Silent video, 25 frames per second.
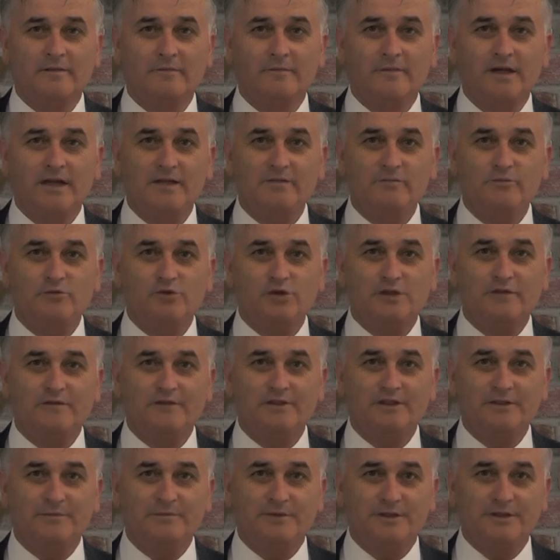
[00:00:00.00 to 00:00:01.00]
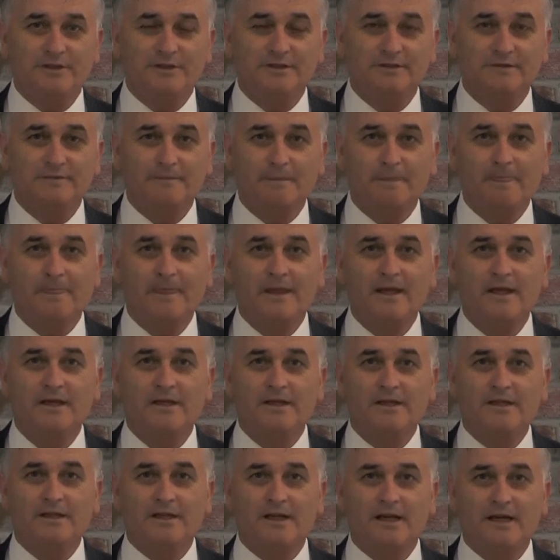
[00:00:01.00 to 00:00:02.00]
Ben Mustafa Tıpırtın.
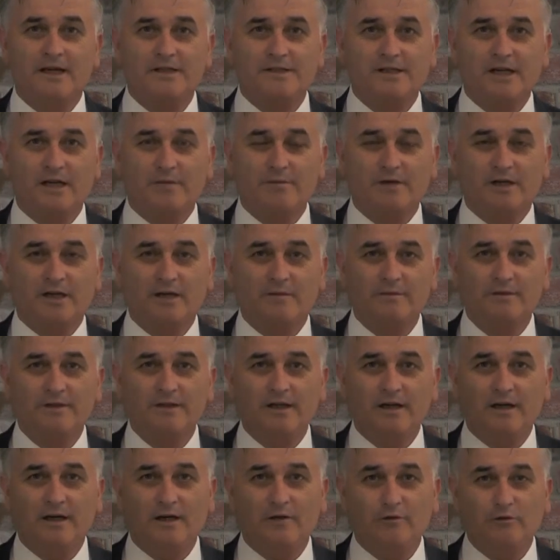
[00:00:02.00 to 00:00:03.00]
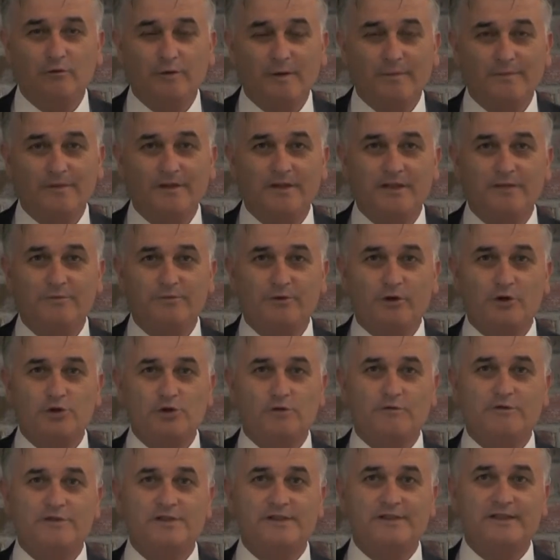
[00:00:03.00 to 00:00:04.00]
Kırkağaç Kaymakamlığı Avrupa Birliği Proje
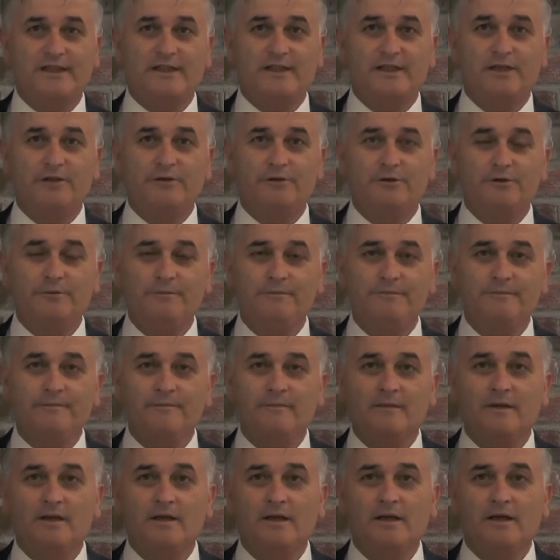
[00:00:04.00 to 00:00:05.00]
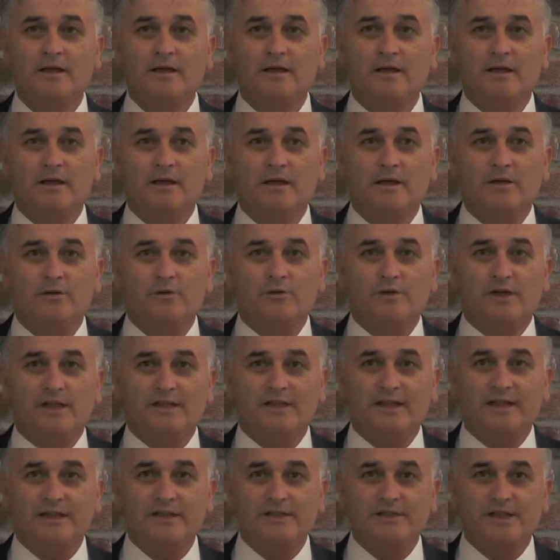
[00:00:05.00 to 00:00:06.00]
Ofisi'nden geliyorum.
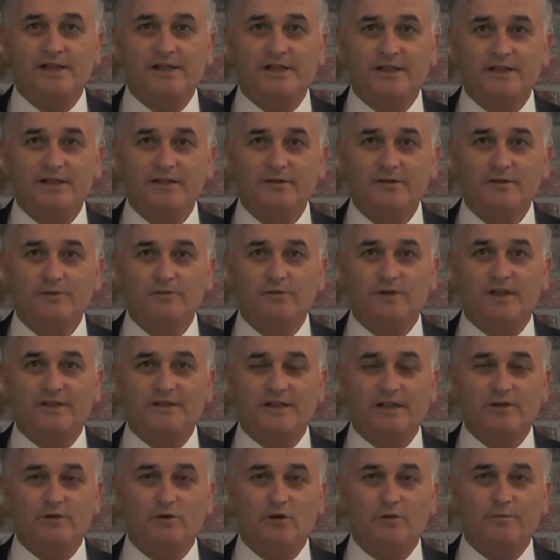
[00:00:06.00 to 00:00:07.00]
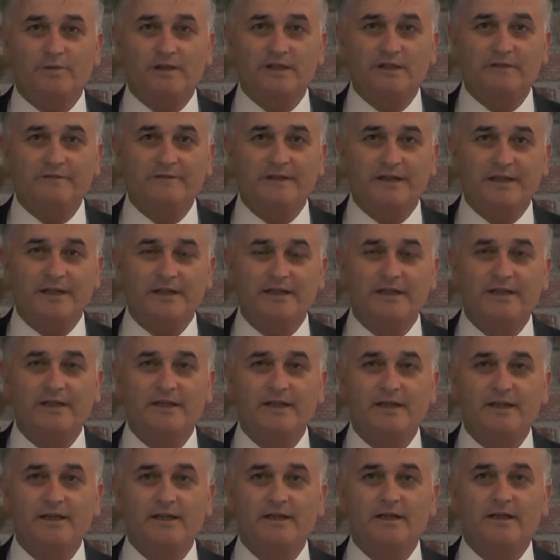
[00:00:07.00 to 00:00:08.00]
Üreten şehrin üreten kooperatifleri
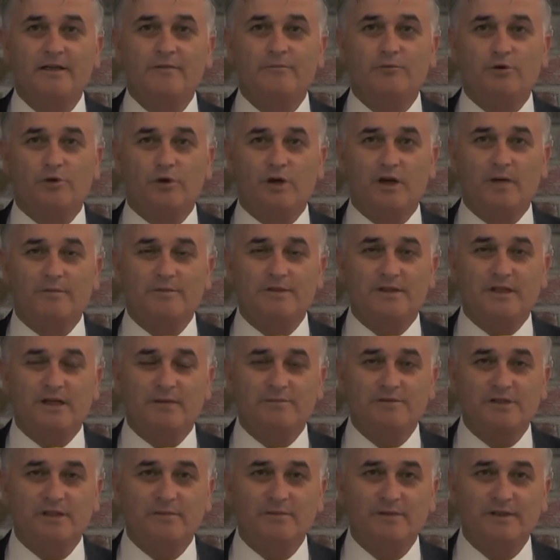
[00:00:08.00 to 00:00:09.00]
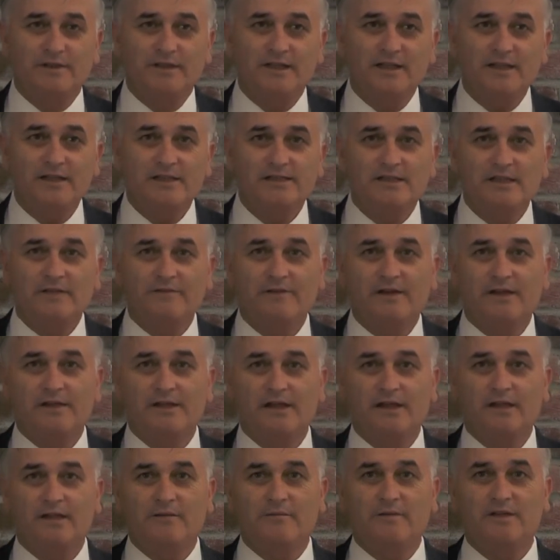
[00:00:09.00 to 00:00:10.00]
programı kapsamında Zafer
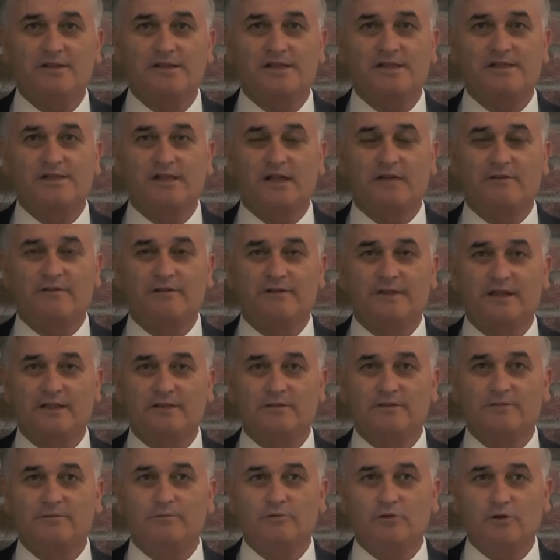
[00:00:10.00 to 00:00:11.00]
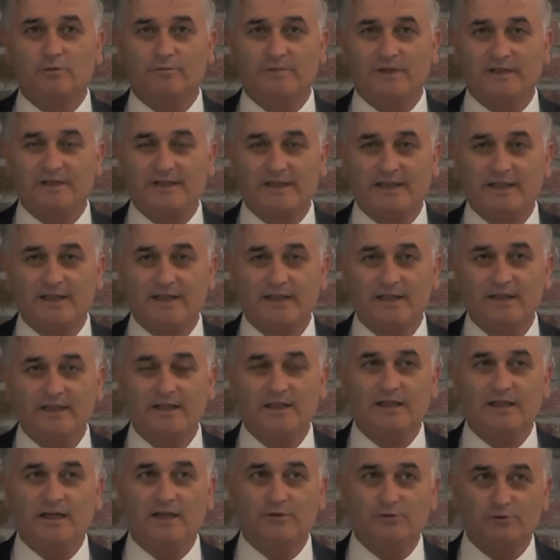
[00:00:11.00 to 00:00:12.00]
Kalkınma Ajansı tarafından toplantıya
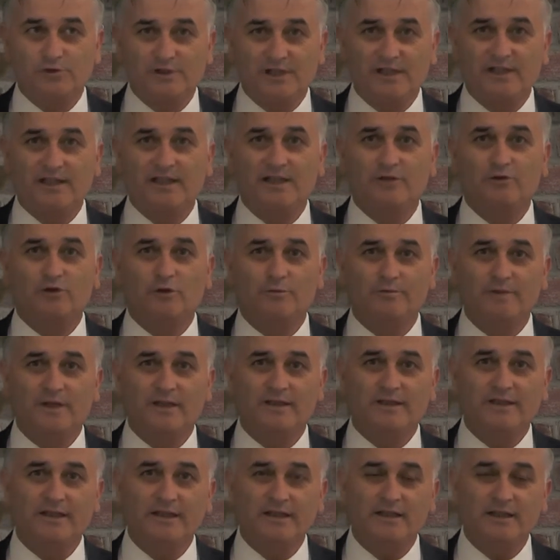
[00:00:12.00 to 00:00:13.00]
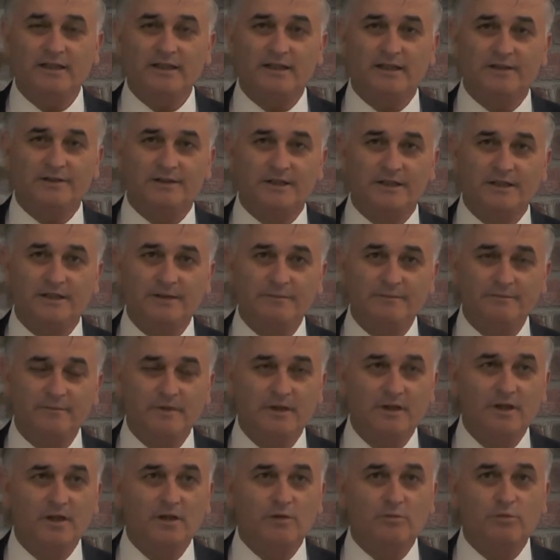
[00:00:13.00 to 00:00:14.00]
düzenlenen toplantıya katıldım.
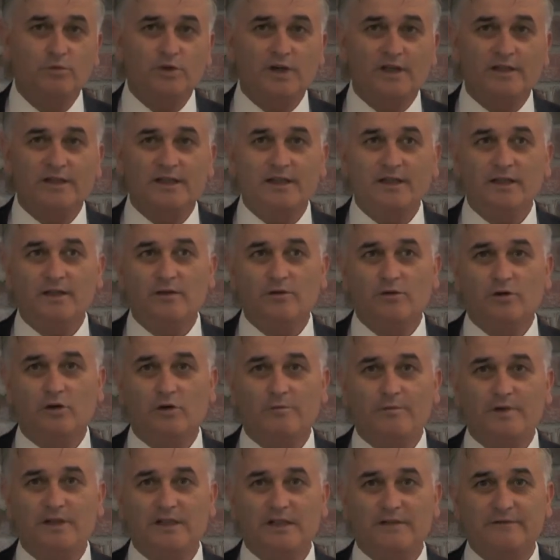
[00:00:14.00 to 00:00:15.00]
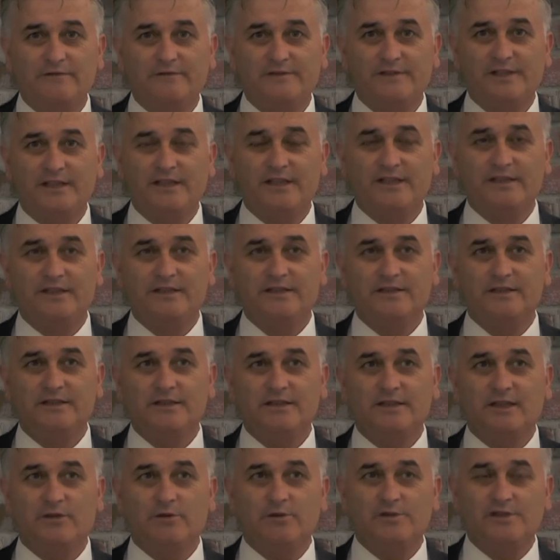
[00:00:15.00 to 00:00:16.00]
Burada kooperatifçiliğin
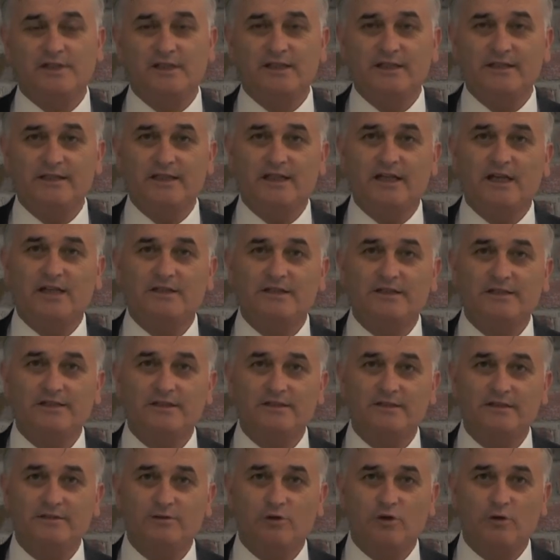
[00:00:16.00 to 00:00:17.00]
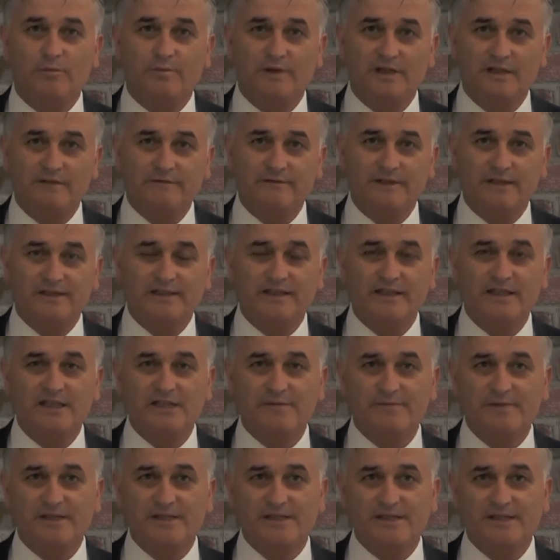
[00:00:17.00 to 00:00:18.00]
özellikle kadın kooperatiflerin
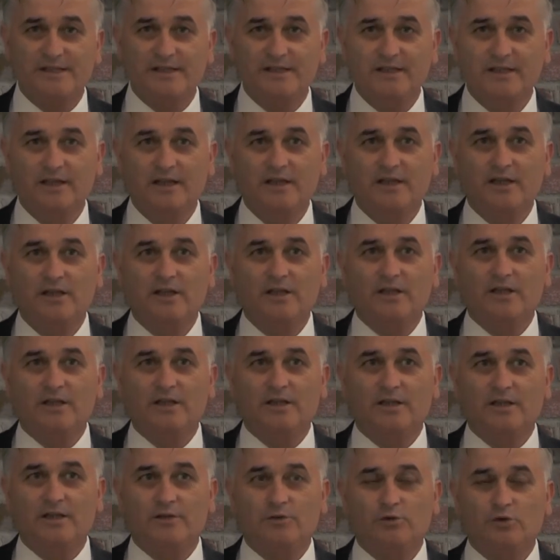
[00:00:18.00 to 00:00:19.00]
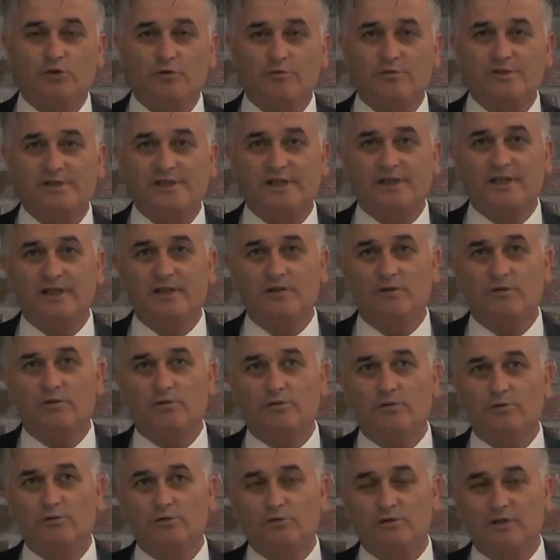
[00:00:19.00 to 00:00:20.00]
gelişmesi, e, günümüzde
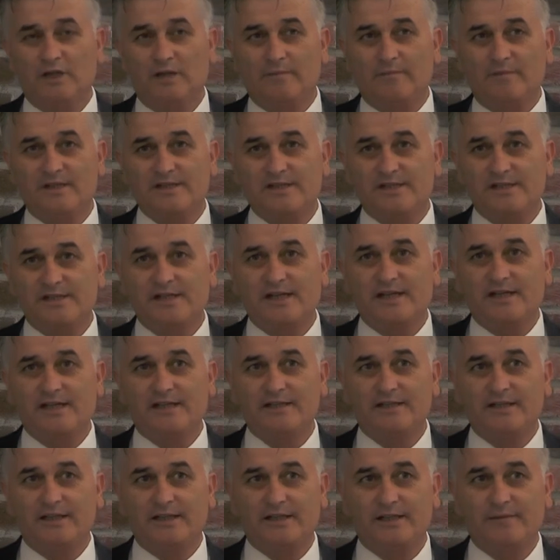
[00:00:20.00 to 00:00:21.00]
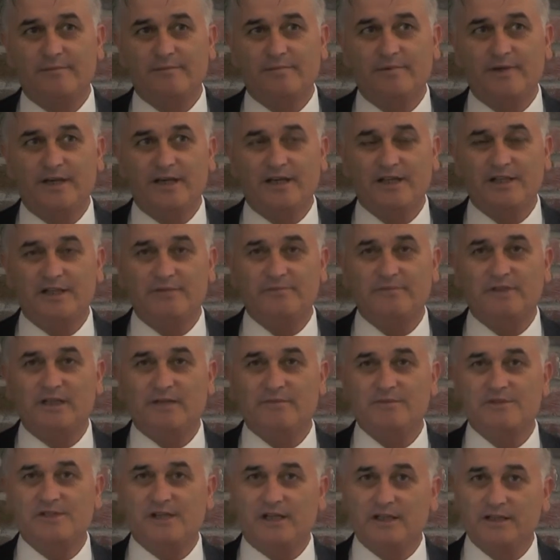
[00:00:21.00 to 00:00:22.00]
uygulanması şeklindeki
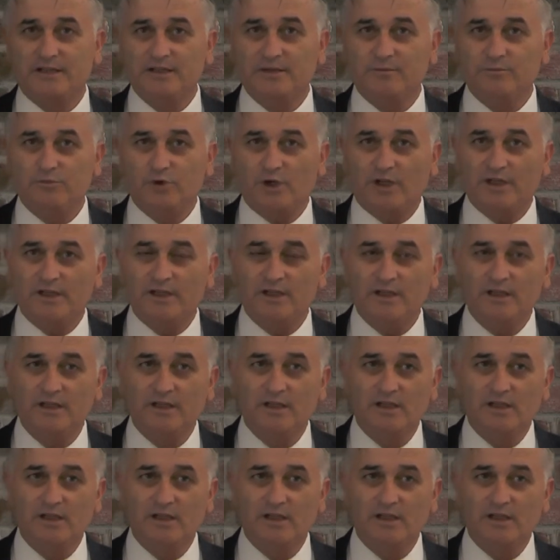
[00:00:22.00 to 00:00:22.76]
eğitimlerimizi aldık. Burada